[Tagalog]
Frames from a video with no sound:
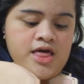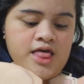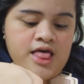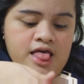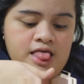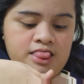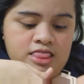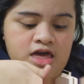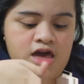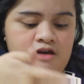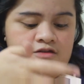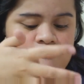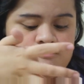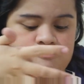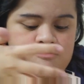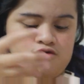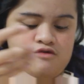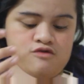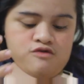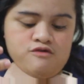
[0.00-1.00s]
And next
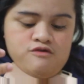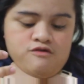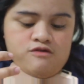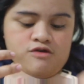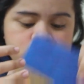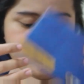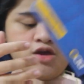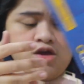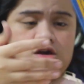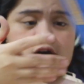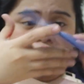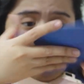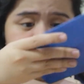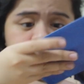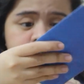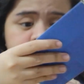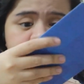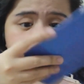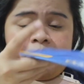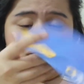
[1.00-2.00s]
is, I
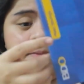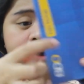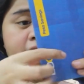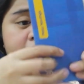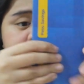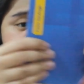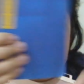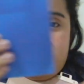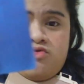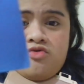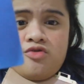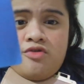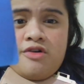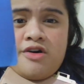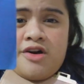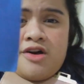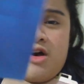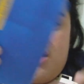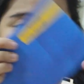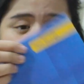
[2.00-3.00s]
have this passbook
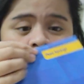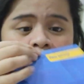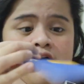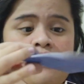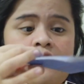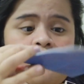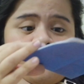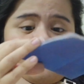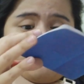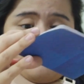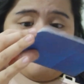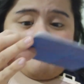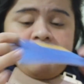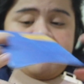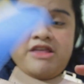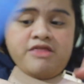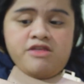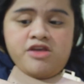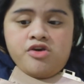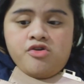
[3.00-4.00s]
sa
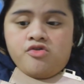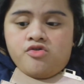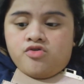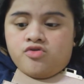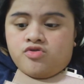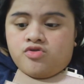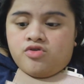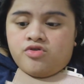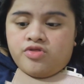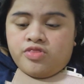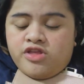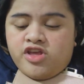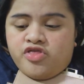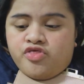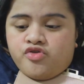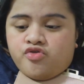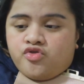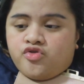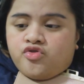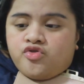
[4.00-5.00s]
BDO.
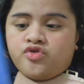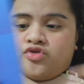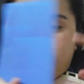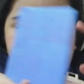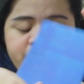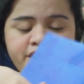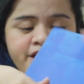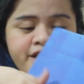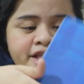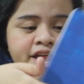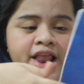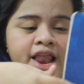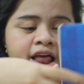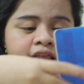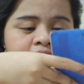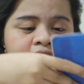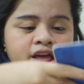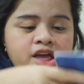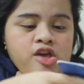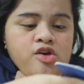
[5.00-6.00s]
Dito,
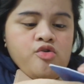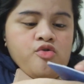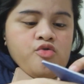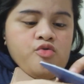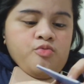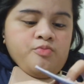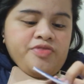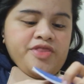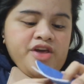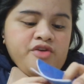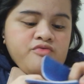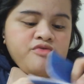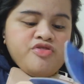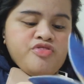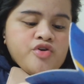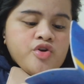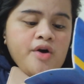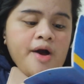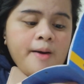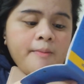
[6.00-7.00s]
nalalagay kung
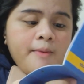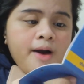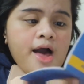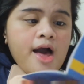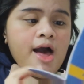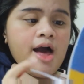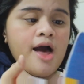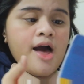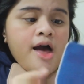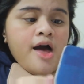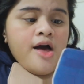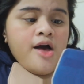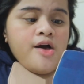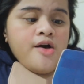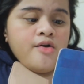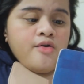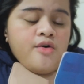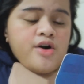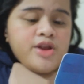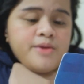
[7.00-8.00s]
nag-withdraw ka ba,
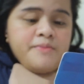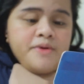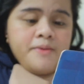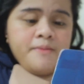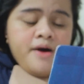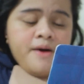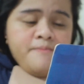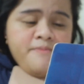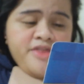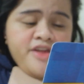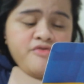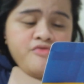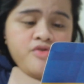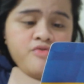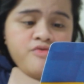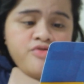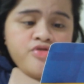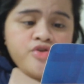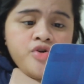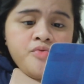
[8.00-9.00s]
kung ano ba yung mga
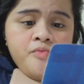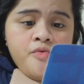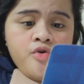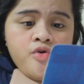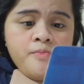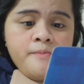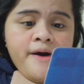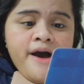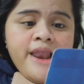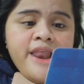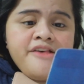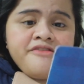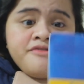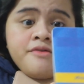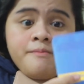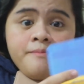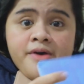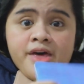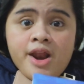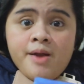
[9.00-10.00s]
pinag-withdraw mo, balance
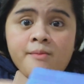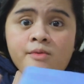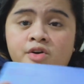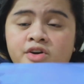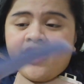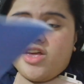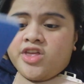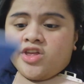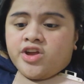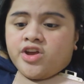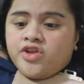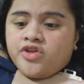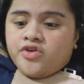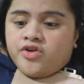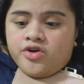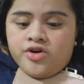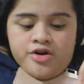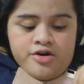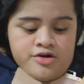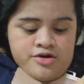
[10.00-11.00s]
ng pera mo,
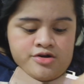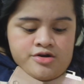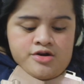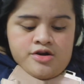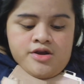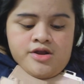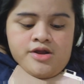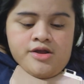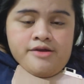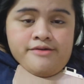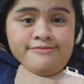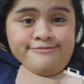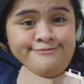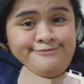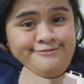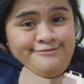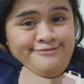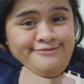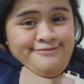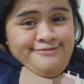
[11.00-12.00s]
ganyan-ganyan.
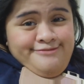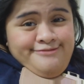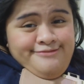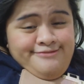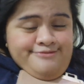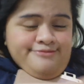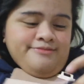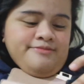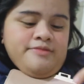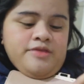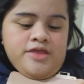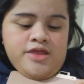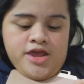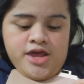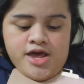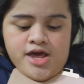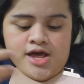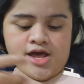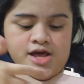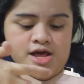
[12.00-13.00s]
Hmm.
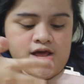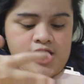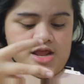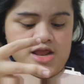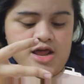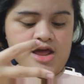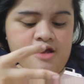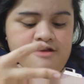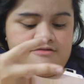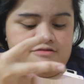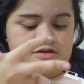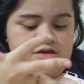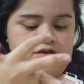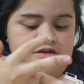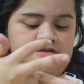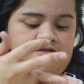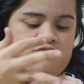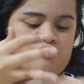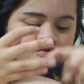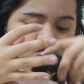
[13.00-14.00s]
And next
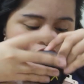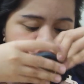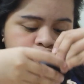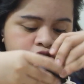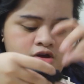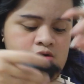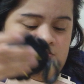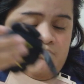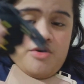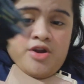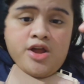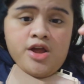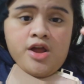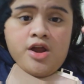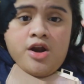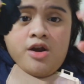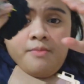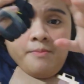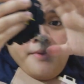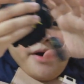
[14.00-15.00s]
is, so, syempre,
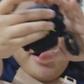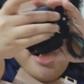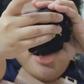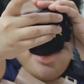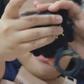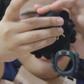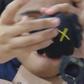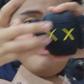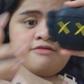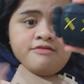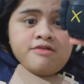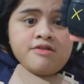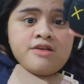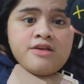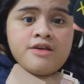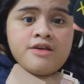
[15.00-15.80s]
AirPods